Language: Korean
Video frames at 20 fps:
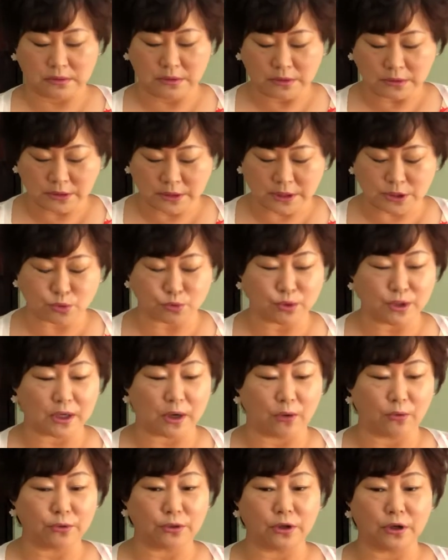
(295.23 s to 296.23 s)
그래서 우리가
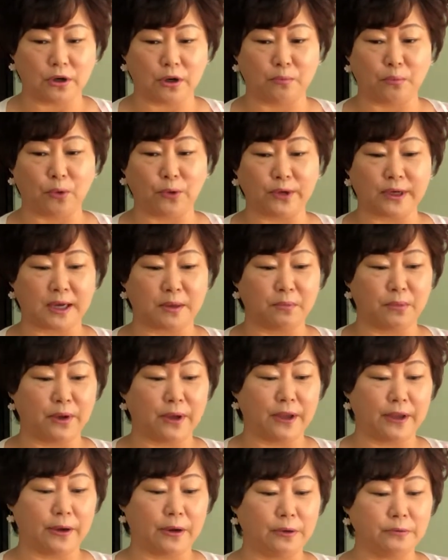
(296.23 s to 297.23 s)
오늘 보니까
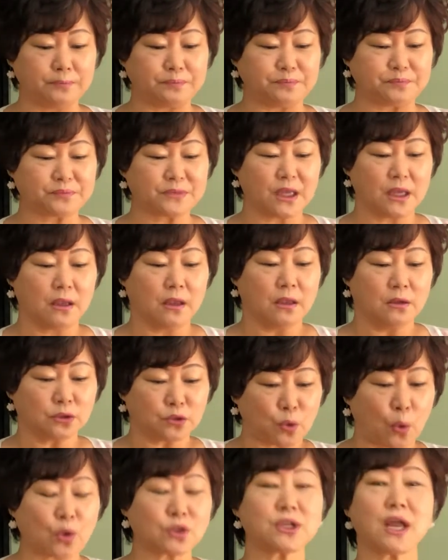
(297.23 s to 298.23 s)
뭐예요?
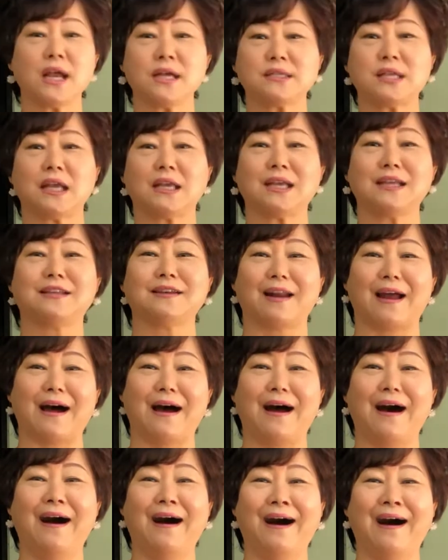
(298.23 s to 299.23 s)
독사의
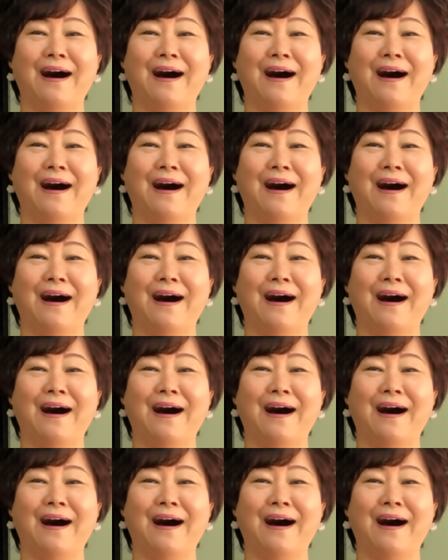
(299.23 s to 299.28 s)
새끼들아.